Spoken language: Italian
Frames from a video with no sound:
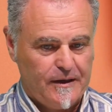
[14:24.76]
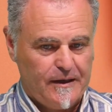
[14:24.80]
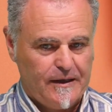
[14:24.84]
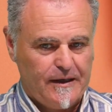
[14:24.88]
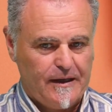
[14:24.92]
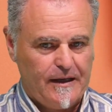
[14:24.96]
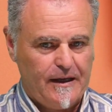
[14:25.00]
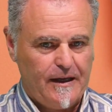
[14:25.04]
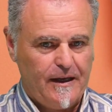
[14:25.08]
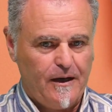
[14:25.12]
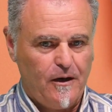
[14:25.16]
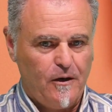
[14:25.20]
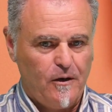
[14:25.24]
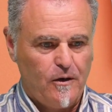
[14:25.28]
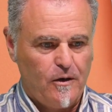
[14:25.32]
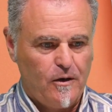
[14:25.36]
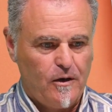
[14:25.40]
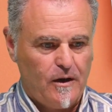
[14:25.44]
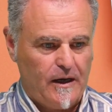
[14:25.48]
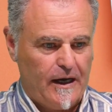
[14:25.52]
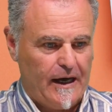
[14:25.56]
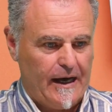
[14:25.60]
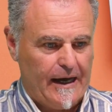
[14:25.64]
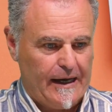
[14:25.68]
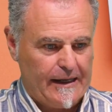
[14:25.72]
eh,
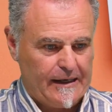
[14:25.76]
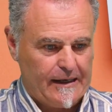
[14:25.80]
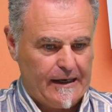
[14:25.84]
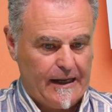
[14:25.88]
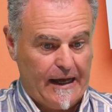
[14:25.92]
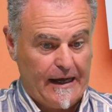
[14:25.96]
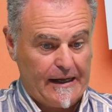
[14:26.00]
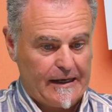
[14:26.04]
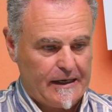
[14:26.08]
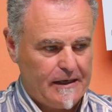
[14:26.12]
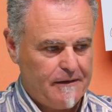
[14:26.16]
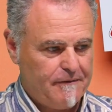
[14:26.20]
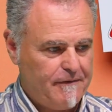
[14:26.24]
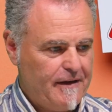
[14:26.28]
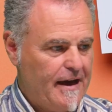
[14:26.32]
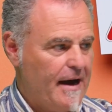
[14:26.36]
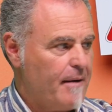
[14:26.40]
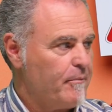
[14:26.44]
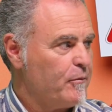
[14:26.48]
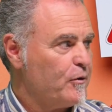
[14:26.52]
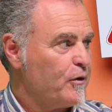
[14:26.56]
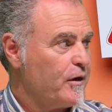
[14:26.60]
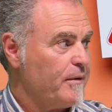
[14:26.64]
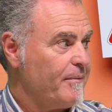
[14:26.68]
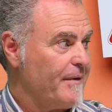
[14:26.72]

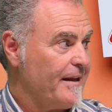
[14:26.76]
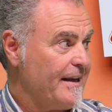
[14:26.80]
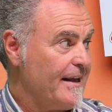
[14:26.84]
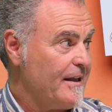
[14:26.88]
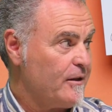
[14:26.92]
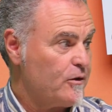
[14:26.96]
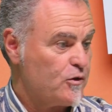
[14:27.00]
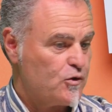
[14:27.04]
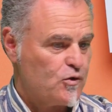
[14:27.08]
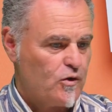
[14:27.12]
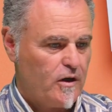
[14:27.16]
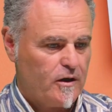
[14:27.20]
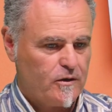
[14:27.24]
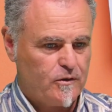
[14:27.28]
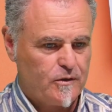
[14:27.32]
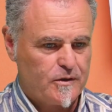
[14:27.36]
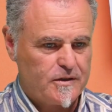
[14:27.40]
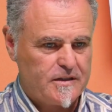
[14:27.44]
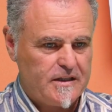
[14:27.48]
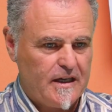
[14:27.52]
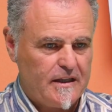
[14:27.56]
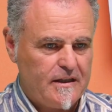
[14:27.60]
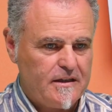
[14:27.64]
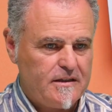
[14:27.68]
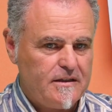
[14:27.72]
arriviamo rimanendo sulla
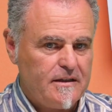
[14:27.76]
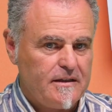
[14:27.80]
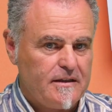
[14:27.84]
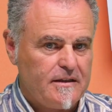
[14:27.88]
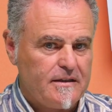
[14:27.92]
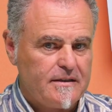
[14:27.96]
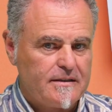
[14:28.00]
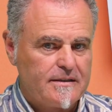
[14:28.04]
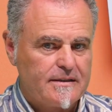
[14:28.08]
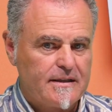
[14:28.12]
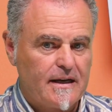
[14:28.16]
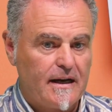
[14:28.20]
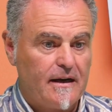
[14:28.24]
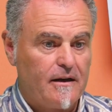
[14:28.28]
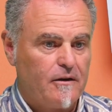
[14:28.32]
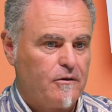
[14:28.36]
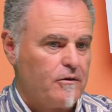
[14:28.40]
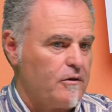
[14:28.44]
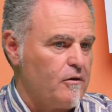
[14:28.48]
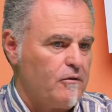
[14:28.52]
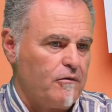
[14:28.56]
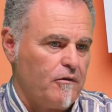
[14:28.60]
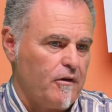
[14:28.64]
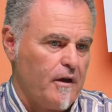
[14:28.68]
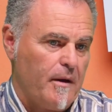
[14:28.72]
corsia di sinistra, noi
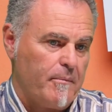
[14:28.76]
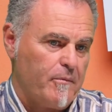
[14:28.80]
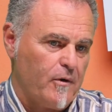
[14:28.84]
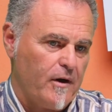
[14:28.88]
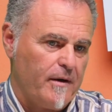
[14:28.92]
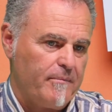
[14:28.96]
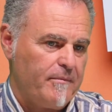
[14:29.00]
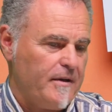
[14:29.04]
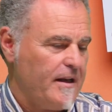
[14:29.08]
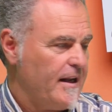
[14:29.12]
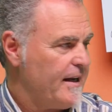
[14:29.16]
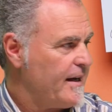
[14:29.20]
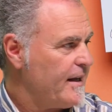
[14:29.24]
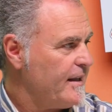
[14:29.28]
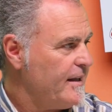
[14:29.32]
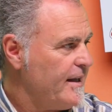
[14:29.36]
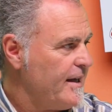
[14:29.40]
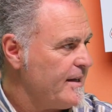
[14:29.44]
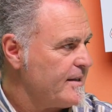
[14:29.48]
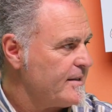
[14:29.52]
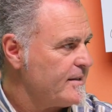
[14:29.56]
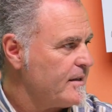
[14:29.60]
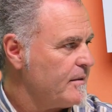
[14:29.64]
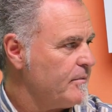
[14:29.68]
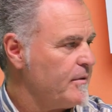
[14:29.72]
dovevamo camminare a
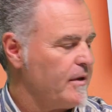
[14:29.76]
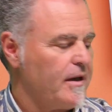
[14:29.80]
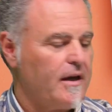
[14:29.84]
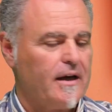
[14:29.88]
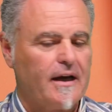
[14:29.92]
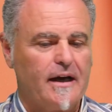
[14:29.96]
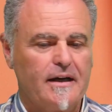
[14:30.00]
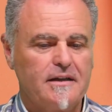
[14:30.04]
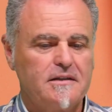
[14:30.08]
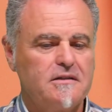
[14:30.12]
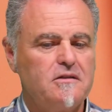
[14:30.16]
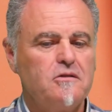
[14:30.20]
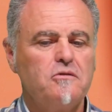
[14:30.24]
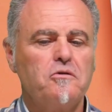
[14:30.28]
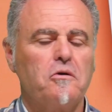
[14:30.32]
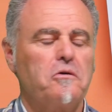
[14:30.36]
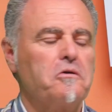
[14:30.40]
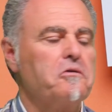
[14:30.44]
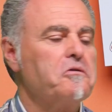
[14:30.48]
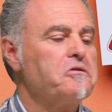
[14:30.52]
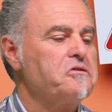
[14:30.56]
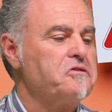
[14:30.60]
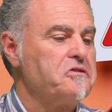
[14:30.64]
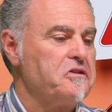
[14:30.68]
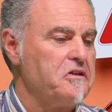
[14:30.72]
destra, i ragazzi
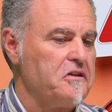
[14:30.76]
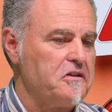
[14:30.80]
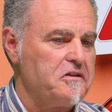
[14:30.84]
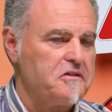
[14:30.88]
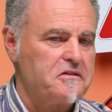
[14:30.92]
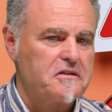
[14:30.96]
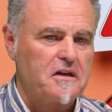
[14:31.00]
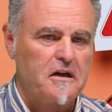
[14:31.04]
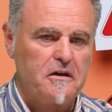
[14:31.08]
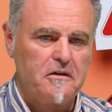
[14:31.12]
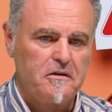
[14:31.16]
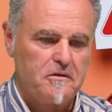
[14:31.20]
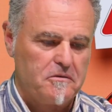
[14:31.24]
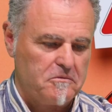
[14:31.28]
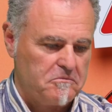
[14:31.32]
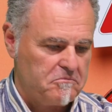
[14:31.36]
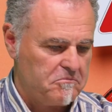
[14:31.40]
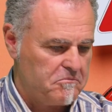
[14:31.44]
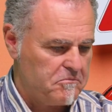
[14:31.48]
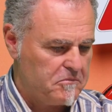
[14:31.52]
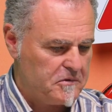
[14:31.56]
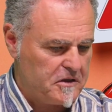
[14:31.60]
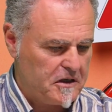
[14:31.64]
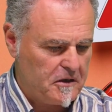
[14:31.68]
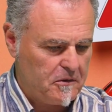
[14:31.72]
sono a sinistra, io
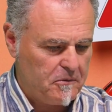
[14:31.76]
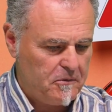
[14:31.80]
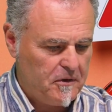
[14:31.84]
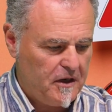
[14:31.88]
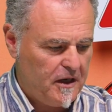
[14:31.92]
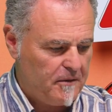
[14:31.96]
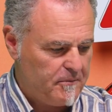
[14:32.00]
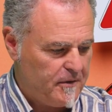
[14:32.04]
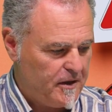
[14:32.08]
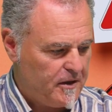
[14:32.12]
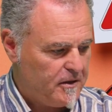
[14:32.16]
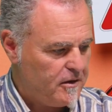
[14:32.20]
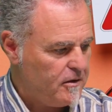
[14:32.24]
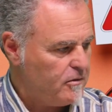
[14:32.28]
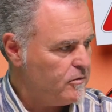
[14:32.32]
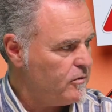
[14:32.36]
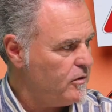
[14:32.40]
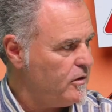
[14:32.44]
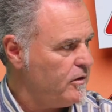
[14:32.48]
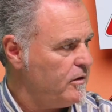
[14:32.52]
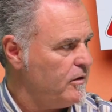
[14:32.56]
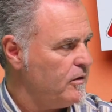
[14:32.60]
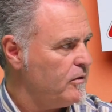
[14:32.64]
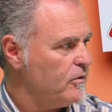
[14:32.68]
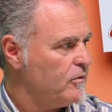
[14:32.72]
tranquillamente non
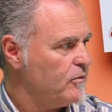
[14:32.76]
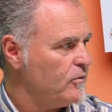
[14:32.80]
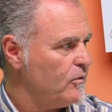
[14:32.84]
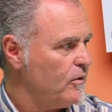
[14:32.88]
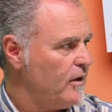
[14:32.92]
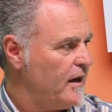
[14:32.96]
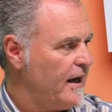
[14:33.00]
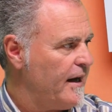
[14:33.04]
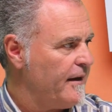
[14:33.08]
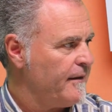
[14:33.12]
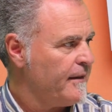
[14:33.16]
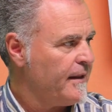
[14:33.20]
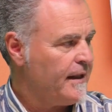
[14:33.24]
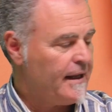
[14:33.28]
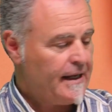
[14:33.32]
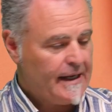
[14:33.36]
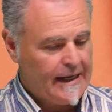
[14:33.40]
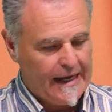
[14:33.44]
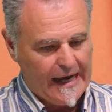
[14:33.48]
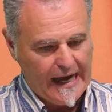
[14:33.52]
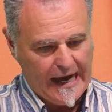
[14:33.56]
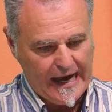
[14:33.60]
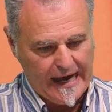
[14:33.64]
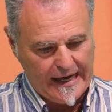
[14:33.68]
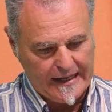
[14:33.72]
gli dico nulla.
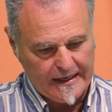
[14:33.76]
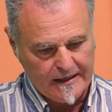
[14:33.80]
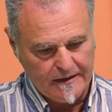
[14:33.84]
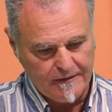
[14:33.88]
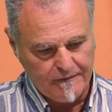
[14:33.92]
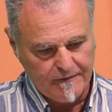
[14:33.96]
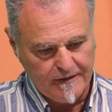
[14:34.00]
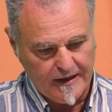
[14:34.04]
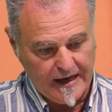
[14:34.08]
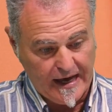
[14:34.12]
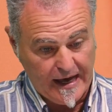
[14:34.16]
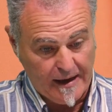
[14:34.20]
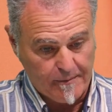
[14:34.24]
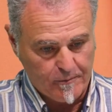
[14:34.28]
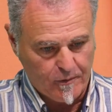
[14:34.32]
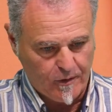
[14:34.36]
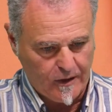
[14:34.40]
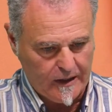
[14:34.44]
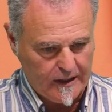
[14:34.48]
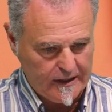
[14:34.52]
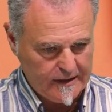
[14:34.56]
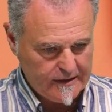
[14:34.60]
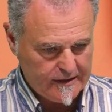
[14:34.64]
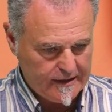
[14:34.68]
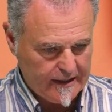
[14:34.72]
Arriviamo
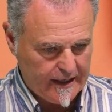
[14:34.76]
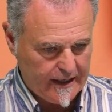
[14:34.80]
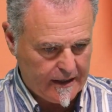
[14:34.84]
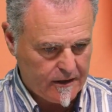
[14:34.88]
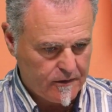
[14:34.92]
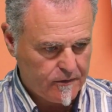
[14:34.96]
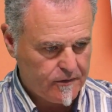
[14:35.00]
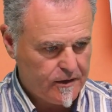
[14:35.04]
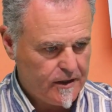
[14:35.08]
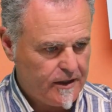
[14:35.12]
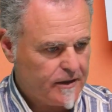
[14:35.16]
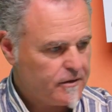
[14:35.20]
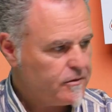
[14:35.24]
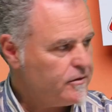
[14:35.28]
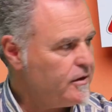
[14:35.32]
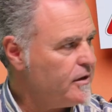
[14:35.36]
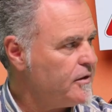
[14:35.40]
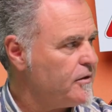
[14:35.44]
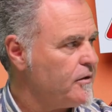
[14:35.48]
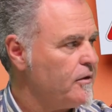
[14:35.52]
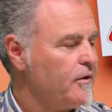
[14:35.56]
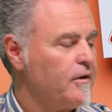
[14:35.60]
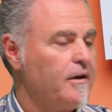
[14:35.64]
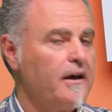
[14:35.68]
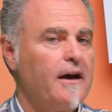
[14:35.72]
all'interno della
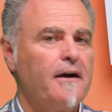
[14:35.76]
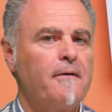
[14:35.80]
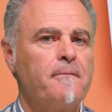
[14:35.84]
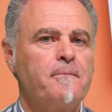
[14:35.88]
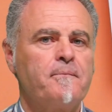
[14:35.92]
rotatoria,